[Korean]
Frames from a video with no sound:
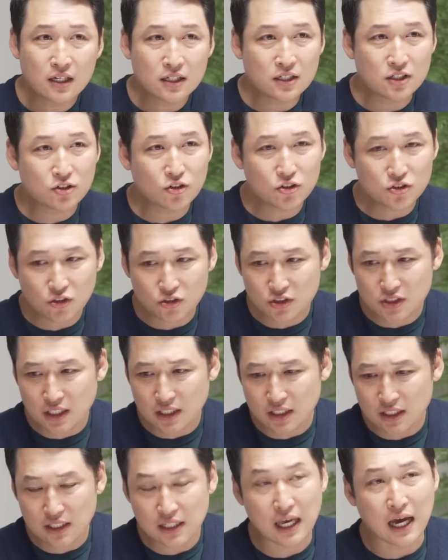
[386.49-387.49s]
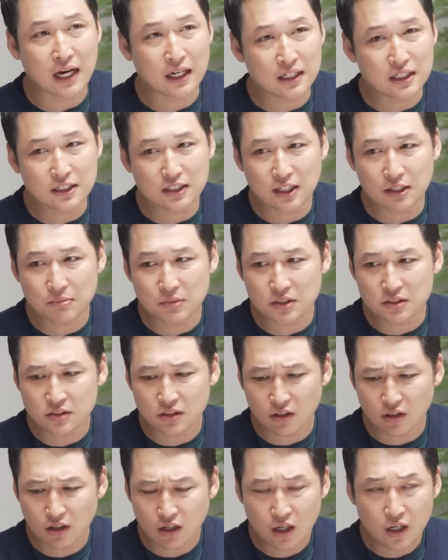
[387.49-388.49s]
그런 현상이
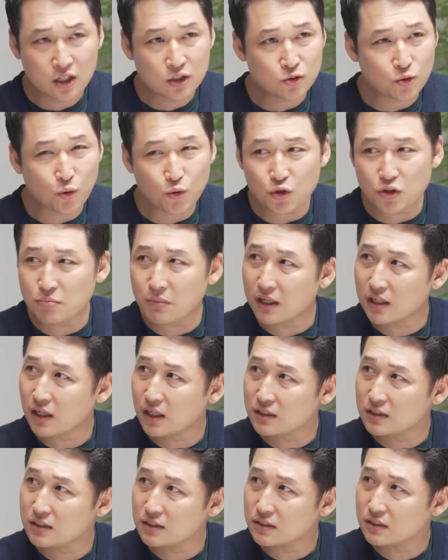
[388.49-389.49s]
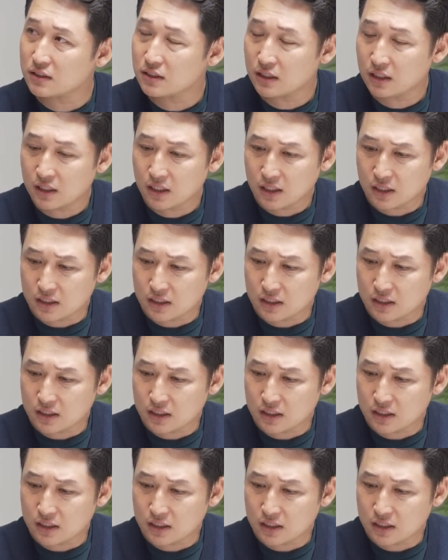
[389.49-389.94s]
야기되면서 소위 말하는 네.